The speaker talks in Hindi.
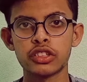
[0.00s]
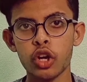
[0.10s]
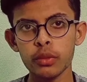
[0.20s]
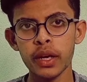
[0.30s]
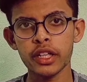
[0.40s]
डज
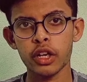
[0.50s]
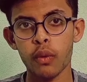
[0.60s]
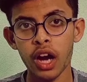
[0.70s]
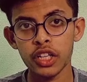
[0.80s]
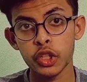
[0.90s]
नॉट मैटर
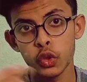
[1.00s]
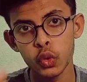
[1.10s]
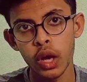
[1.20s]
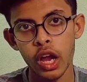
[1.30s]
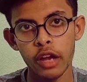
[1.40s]
वाट
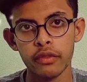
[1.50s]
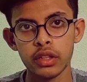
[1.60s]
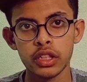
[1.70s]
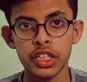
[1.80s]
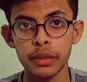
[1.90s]
यू हैव
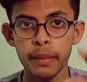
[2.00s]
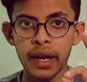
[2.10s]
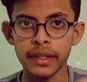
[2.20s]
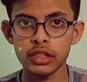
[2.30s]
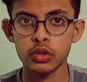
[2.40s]
इट
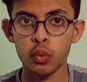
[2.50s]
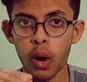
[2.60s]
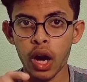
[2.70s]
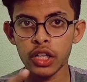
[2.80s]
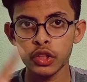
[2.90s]
मैटर्स
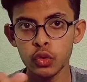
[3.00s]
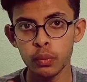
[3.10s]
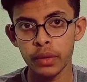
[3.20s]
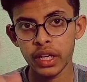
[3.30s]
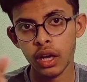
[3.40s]
वाट यू
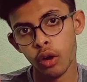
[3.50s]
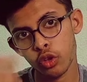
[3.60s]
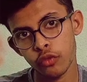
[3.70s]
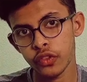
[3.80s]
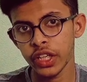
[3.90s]
मेक
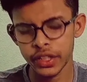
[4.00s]
आउट ऑफ